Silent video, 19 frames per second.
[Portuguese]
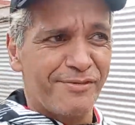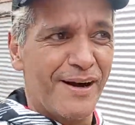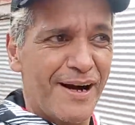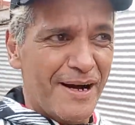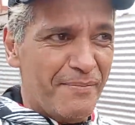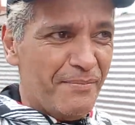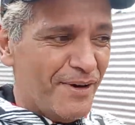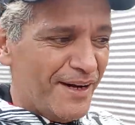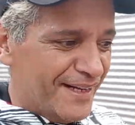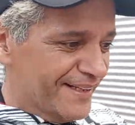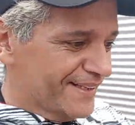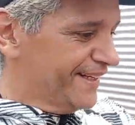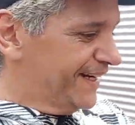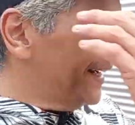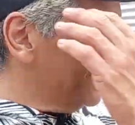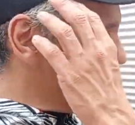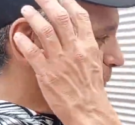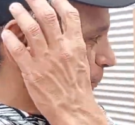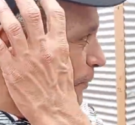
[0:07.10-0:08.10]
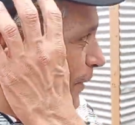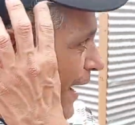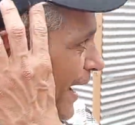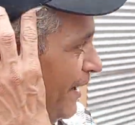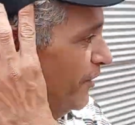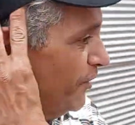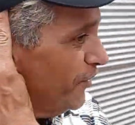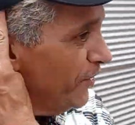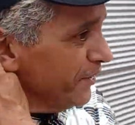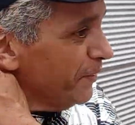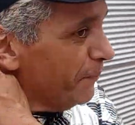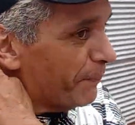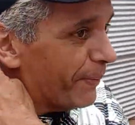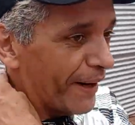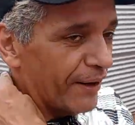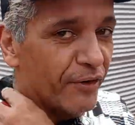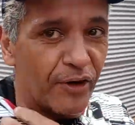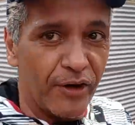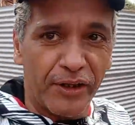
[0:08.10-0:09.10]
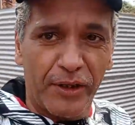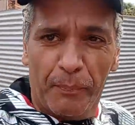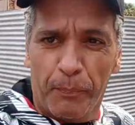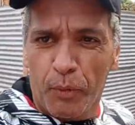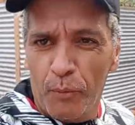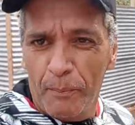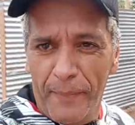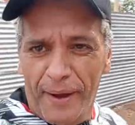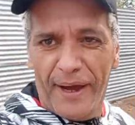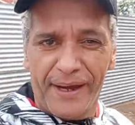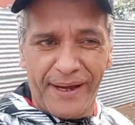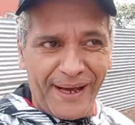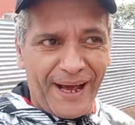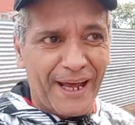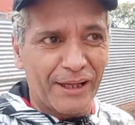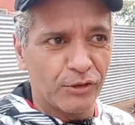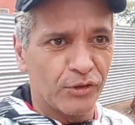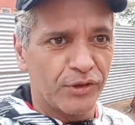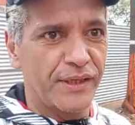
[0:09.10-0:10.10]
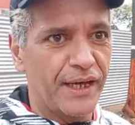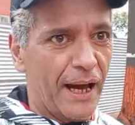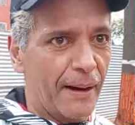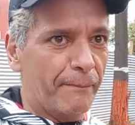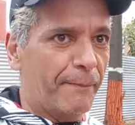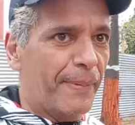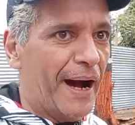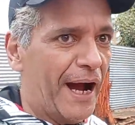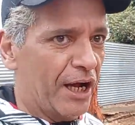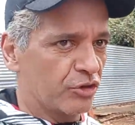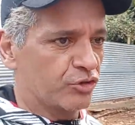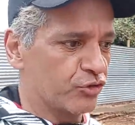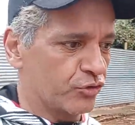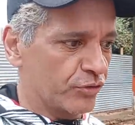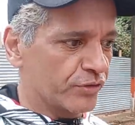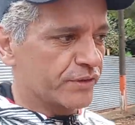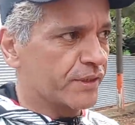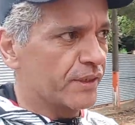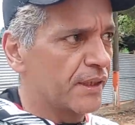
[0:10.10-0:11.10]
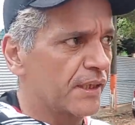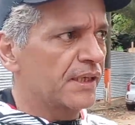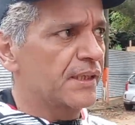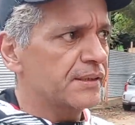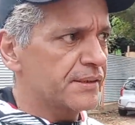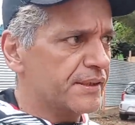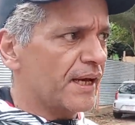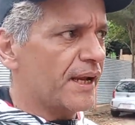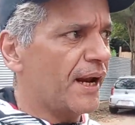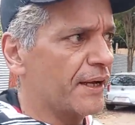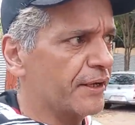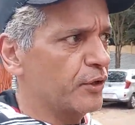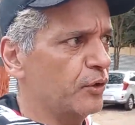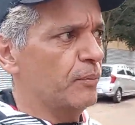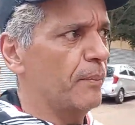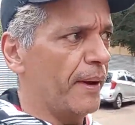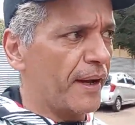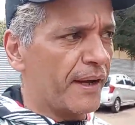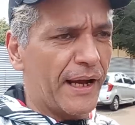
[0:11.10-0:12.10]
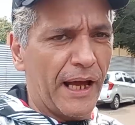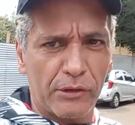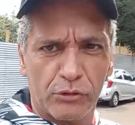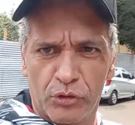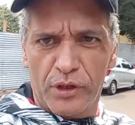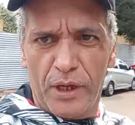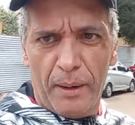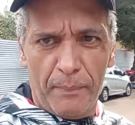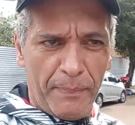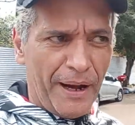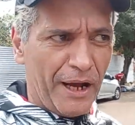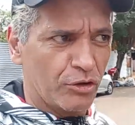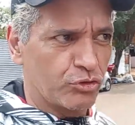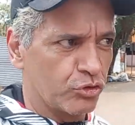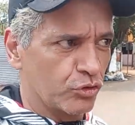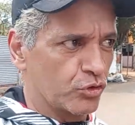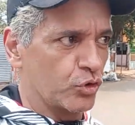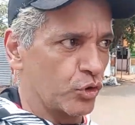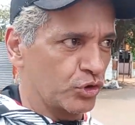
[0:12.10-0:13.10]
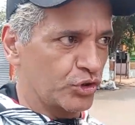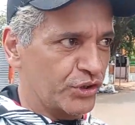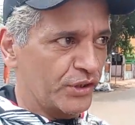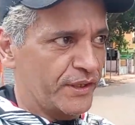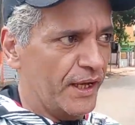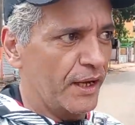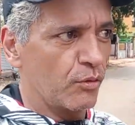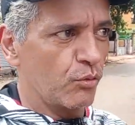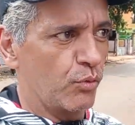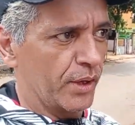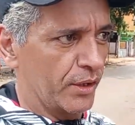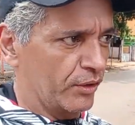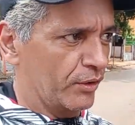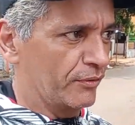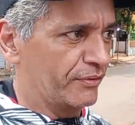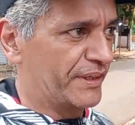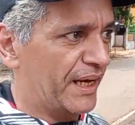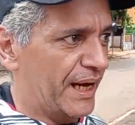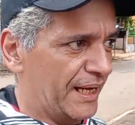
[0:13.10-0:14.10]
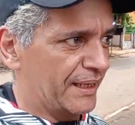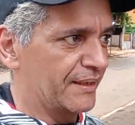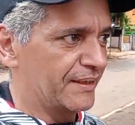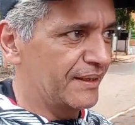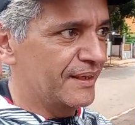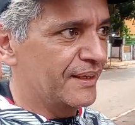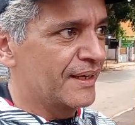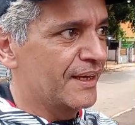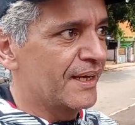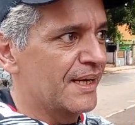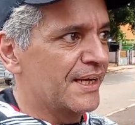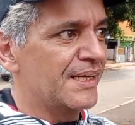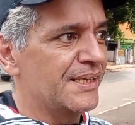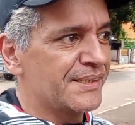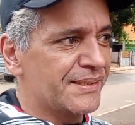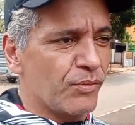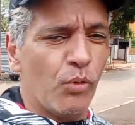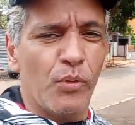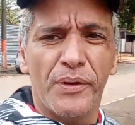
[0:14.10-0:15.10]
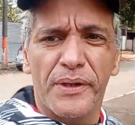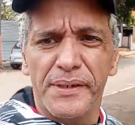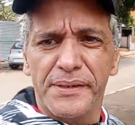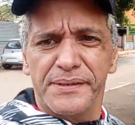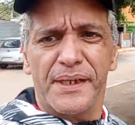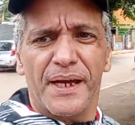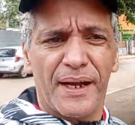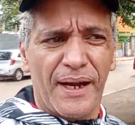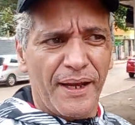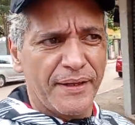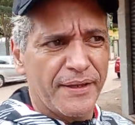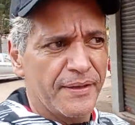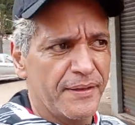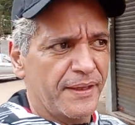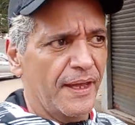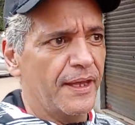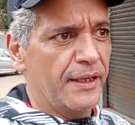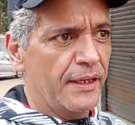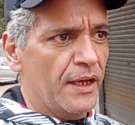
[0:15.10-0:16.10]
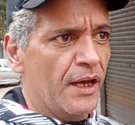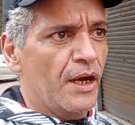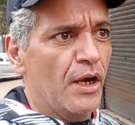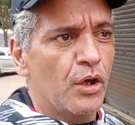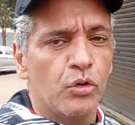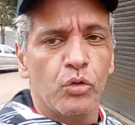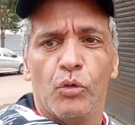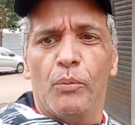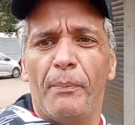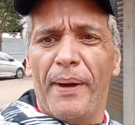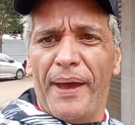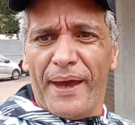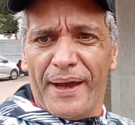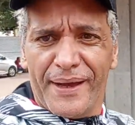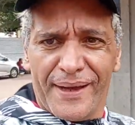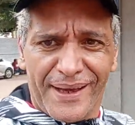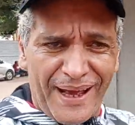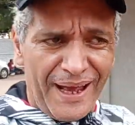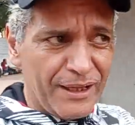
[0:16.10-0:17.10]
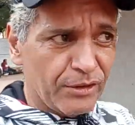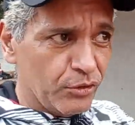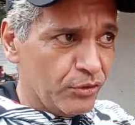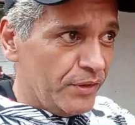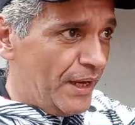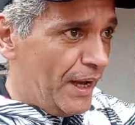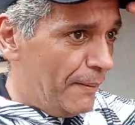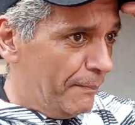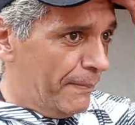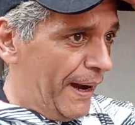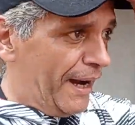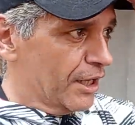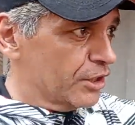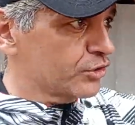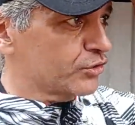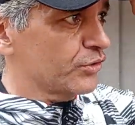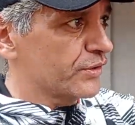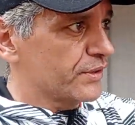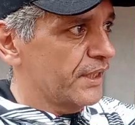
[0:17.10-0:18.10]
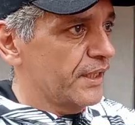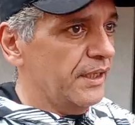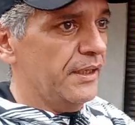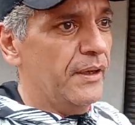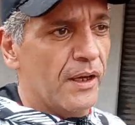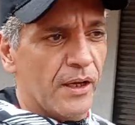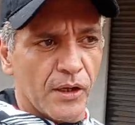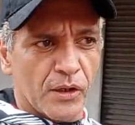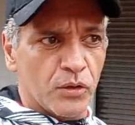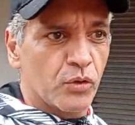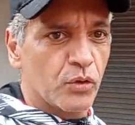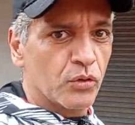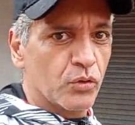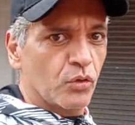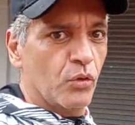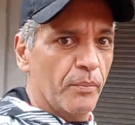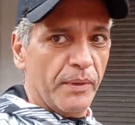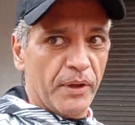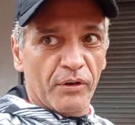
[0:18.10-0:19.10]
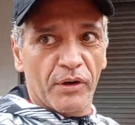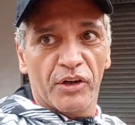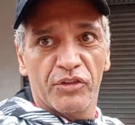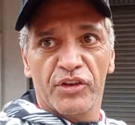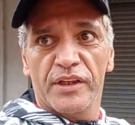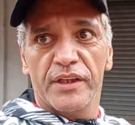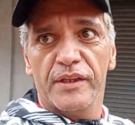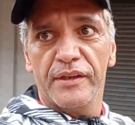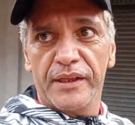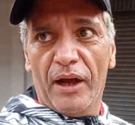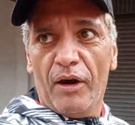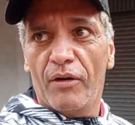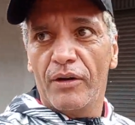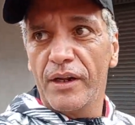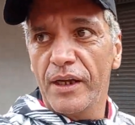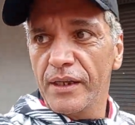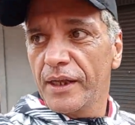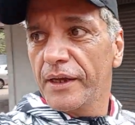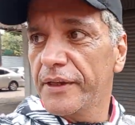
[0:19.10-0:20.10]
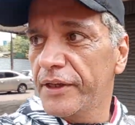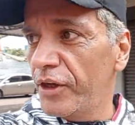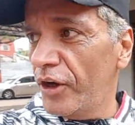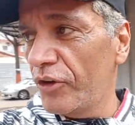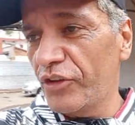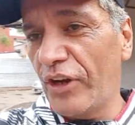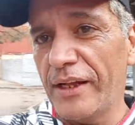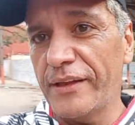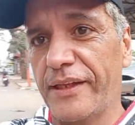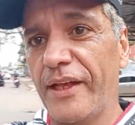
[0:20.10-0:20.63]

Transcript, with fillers: vamos andando para onde? Para onde? Para o mercado de abastos. Será que no mercado de abastos hoje tem alguma novidade? O que será que tem no mercado de abastos hein? Num domingo. A gente está olhando aqui, ó, já